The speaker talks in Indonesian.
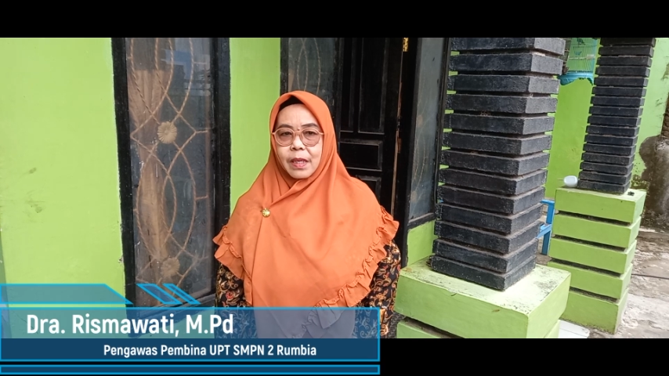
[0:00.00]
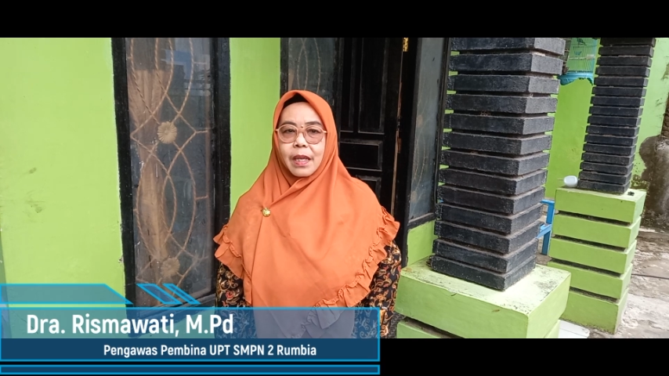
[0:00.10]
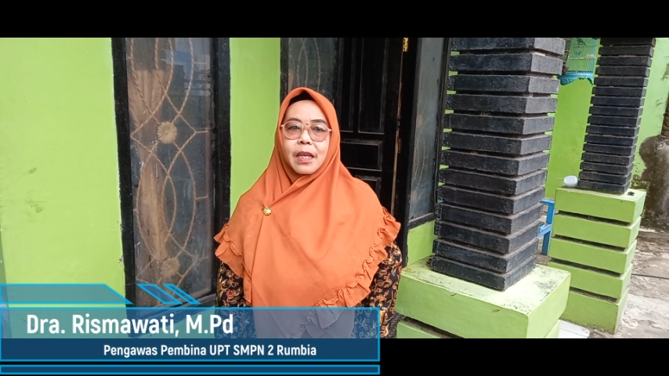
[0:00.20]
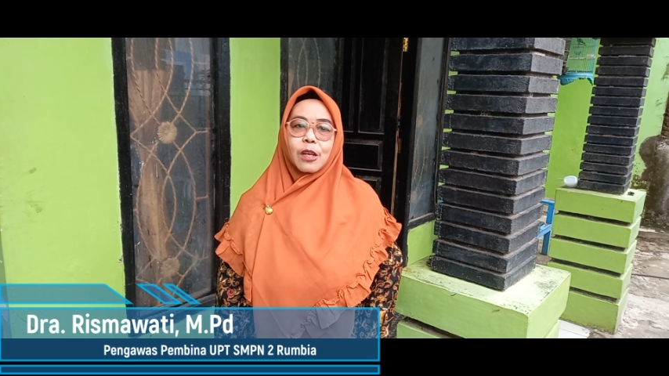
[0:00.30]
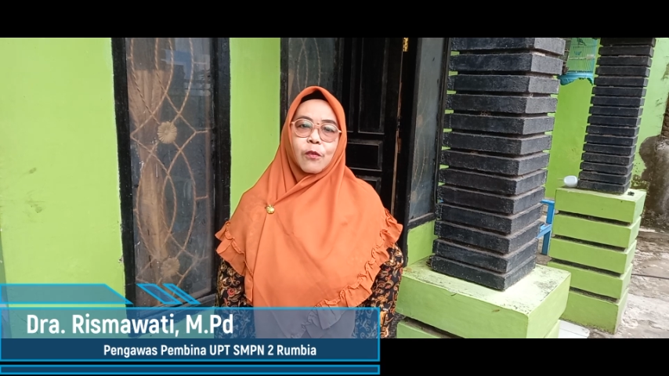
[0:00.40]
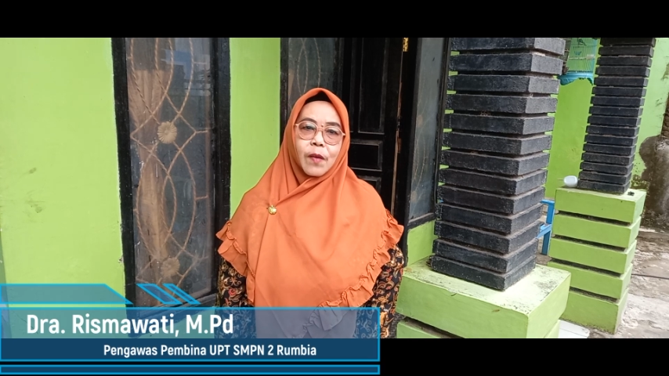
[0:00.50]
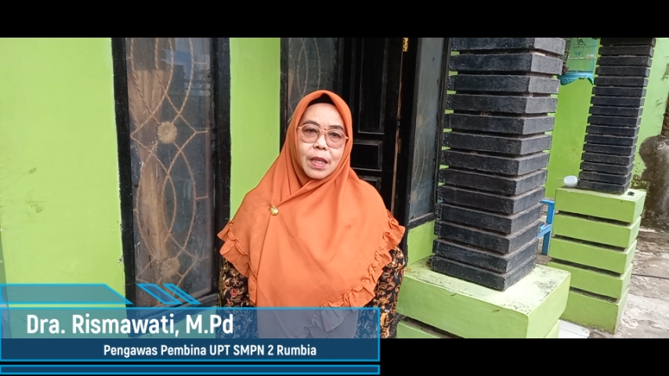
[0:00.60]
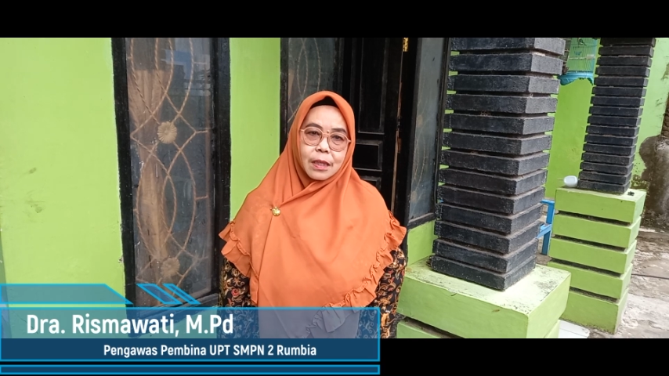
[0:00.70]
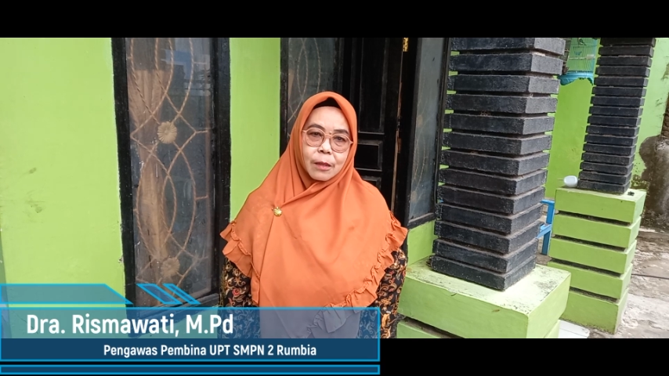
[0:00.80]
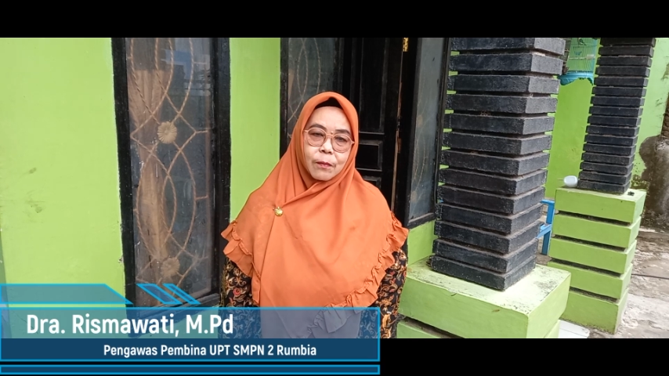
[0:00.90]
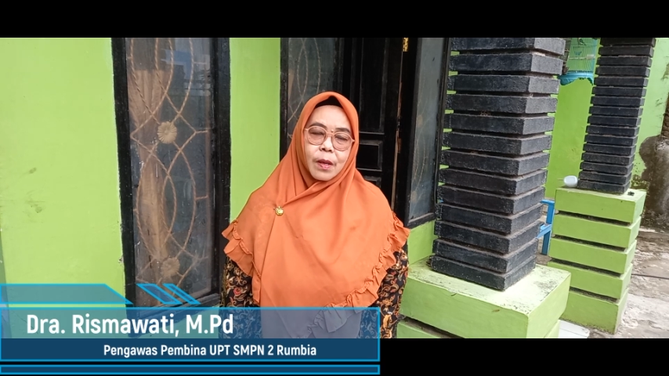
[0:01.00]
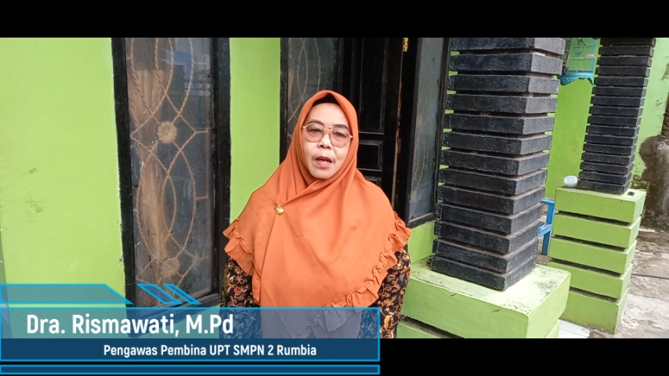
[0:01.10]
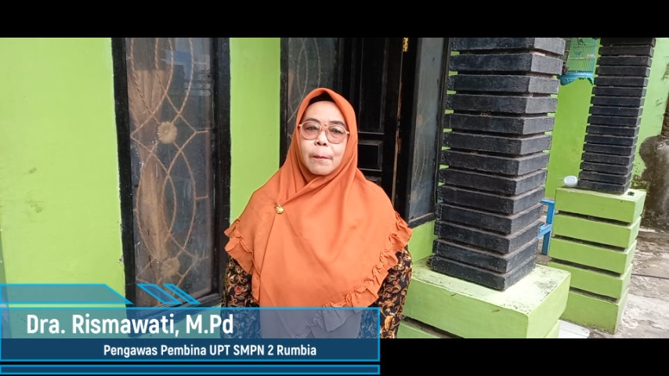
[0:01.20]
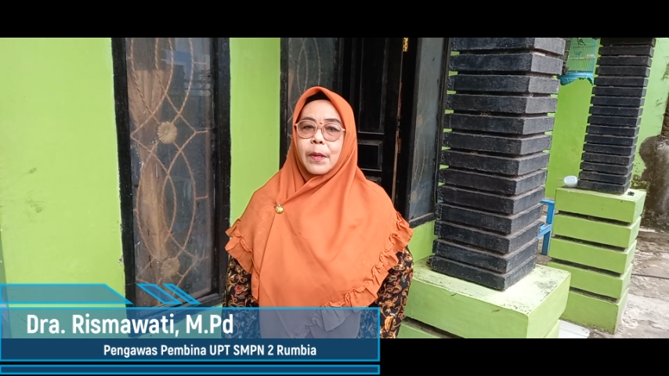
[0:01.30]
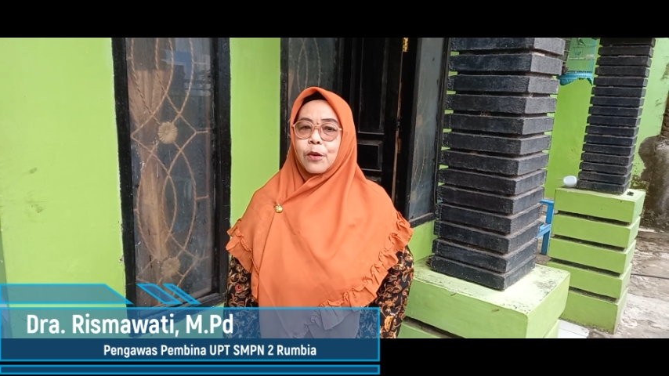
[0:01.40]
inovatif,
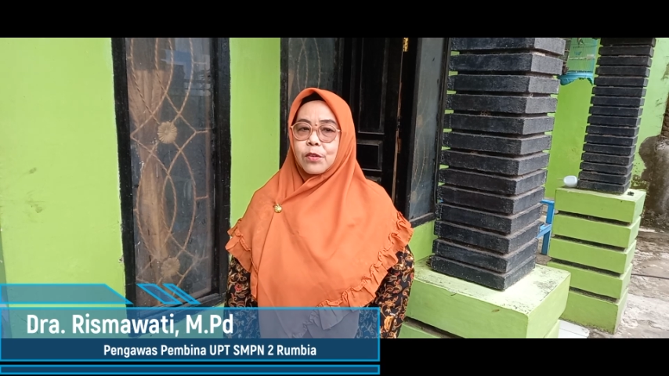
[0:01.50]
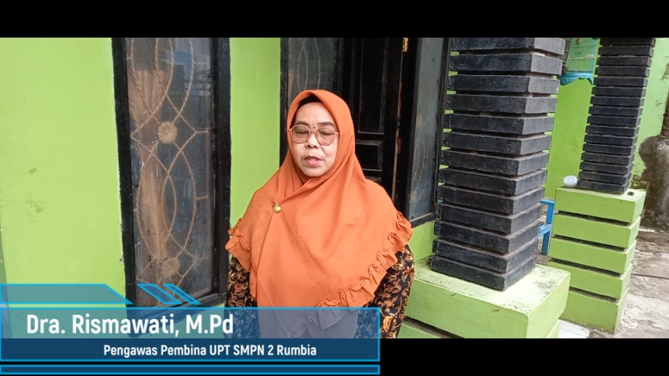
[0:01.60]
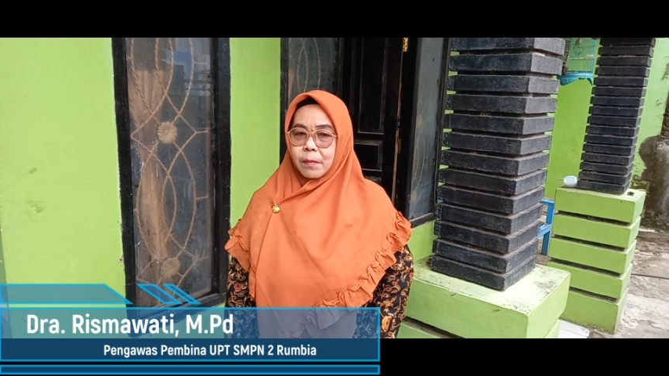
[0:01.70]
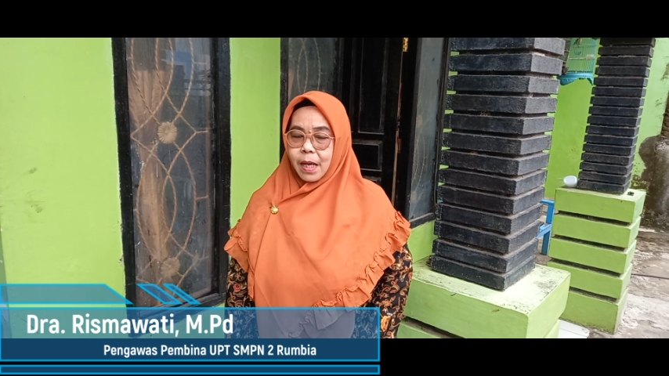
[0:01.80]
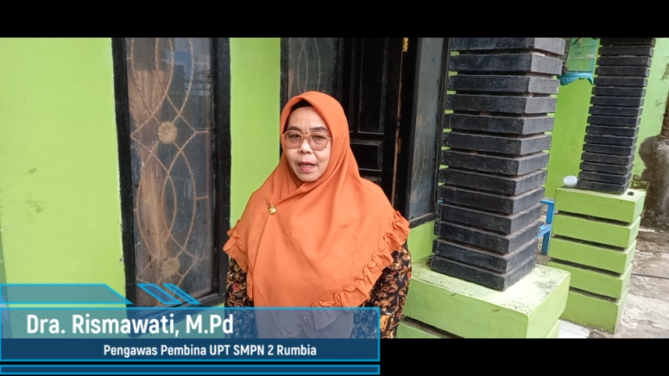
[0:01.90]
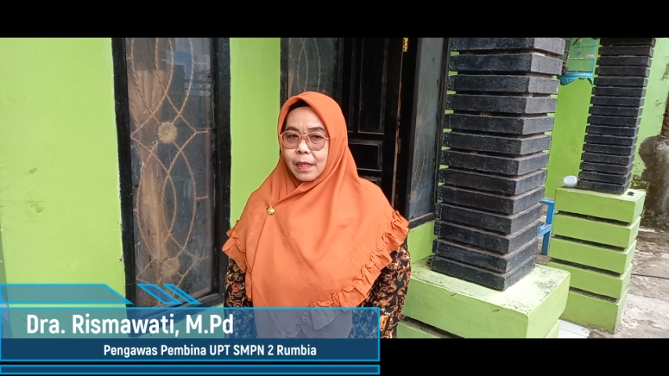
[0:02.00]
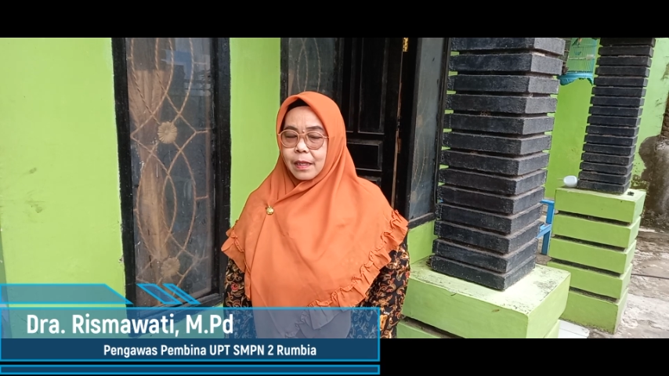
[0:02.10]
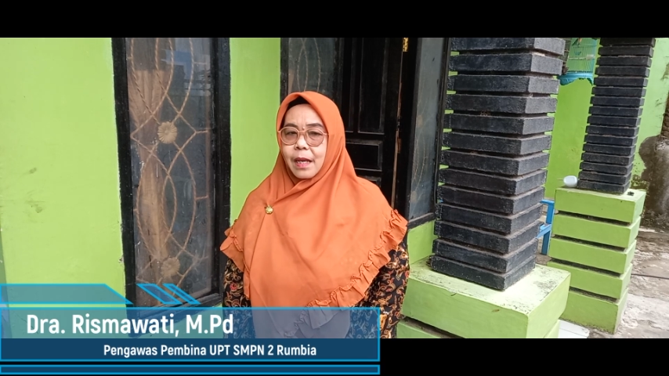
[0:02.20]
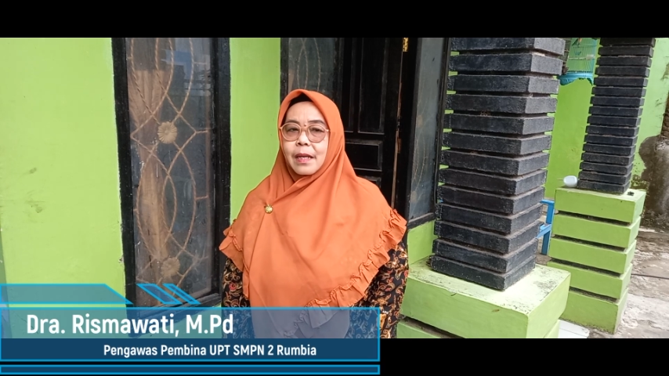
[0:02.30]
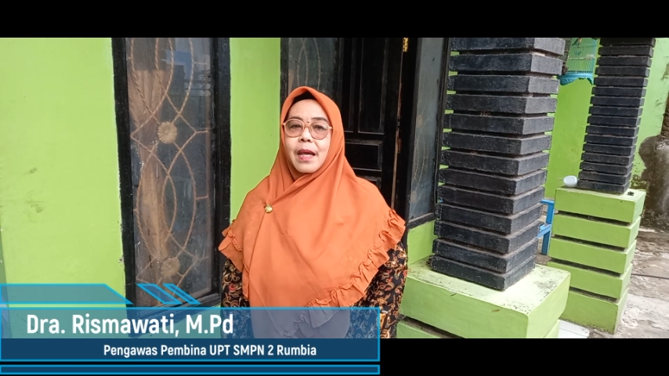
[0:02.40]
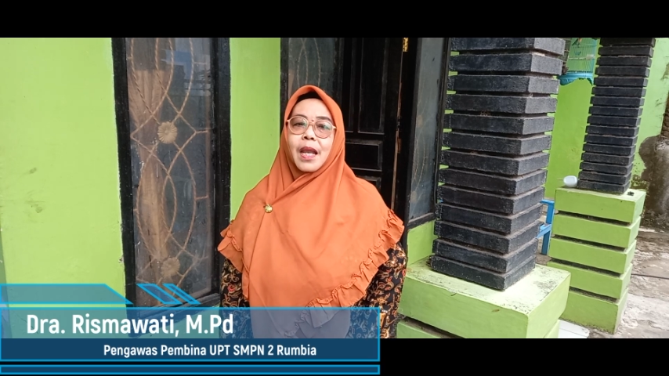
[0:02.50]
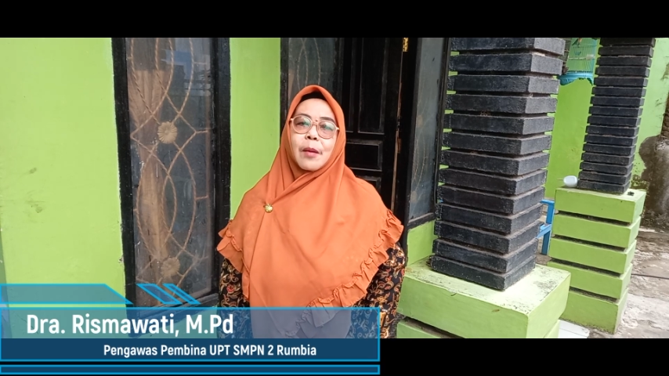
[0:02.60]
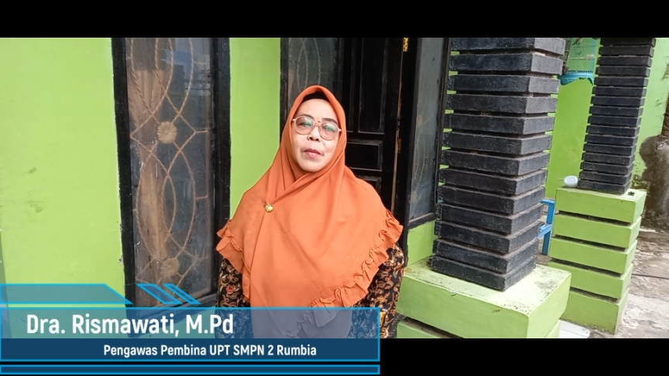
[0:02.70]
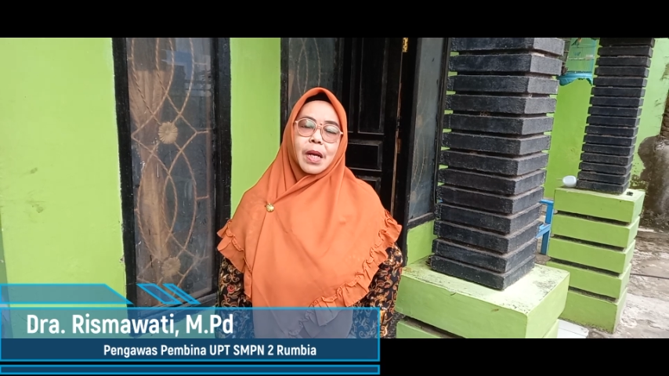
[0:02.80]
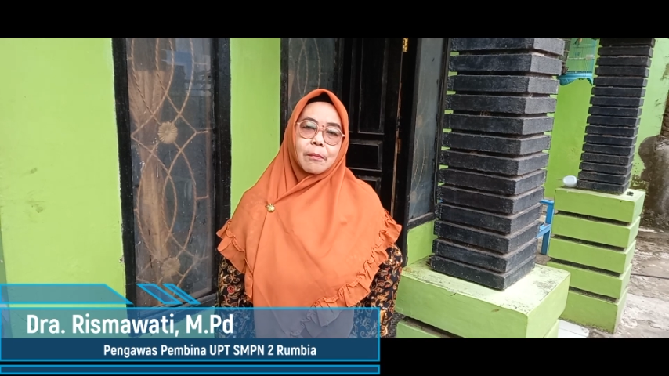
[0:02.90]
penuh semangat
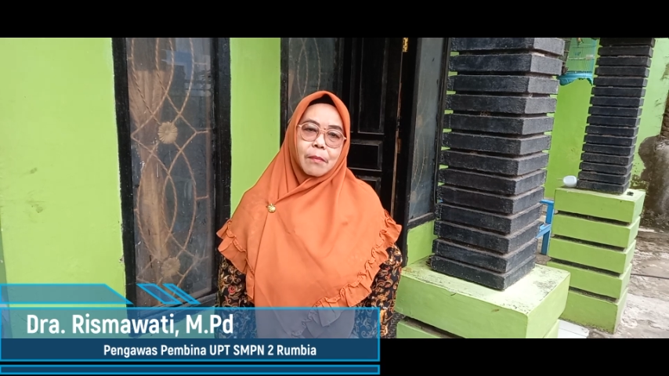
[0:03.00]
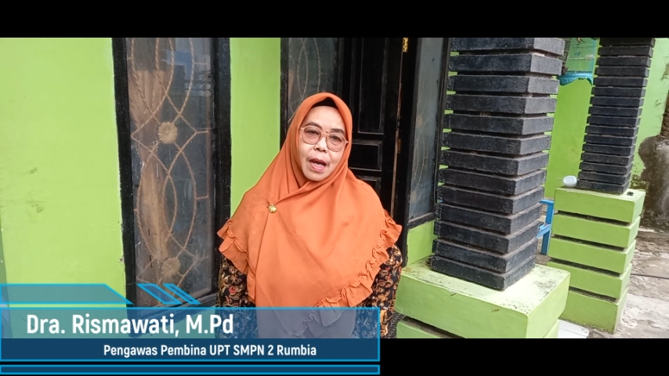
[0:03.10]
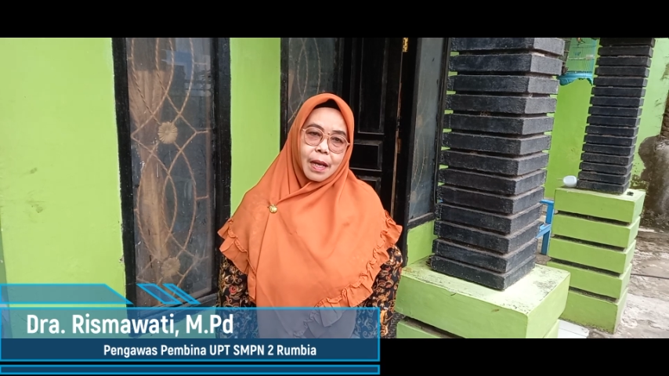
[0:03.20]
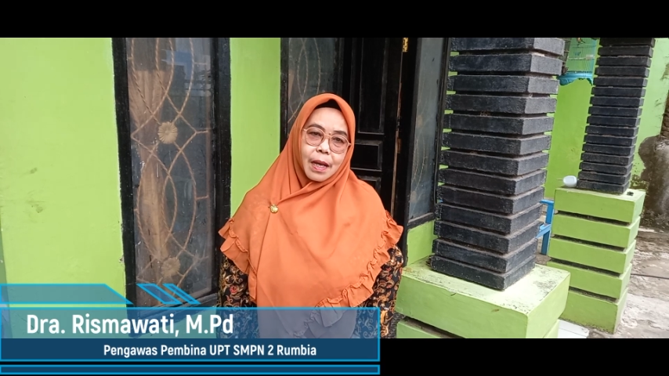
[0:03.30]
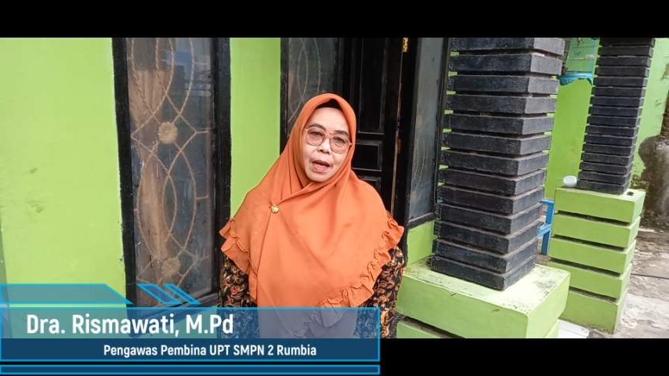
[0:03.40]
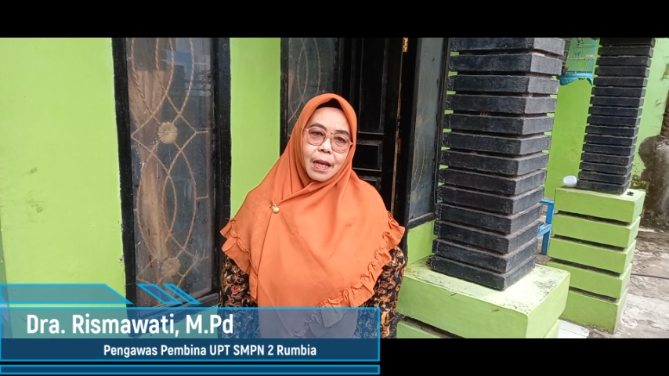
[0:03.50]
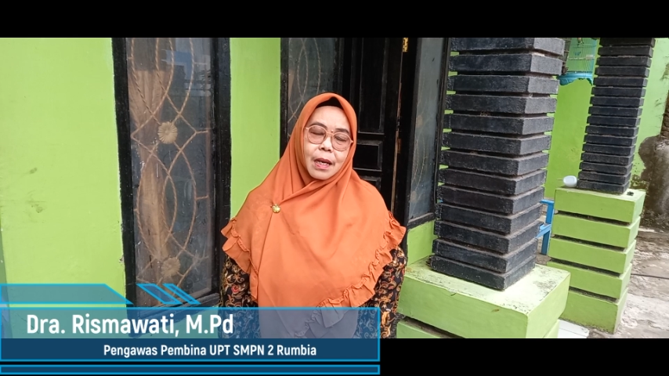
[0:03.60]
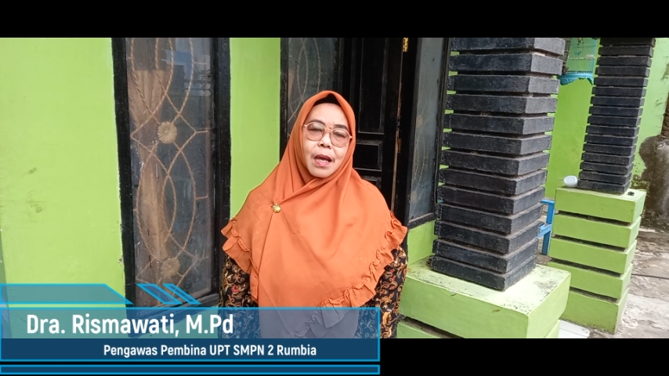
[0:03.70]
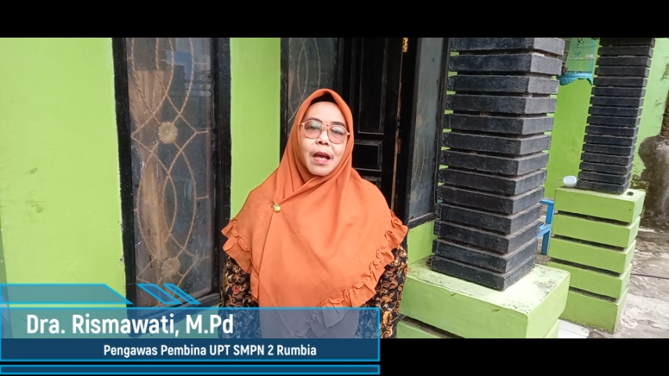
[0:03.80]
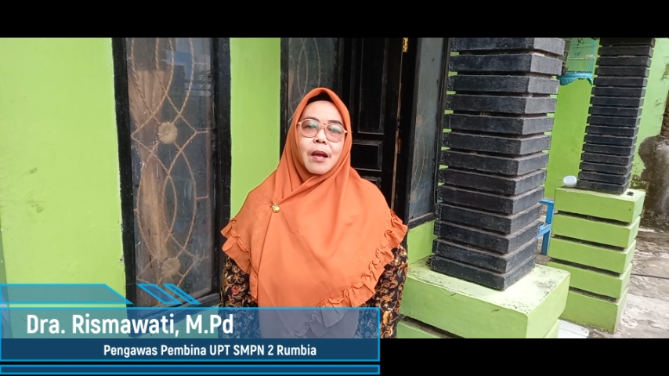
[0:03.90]
dalam mengembangkan,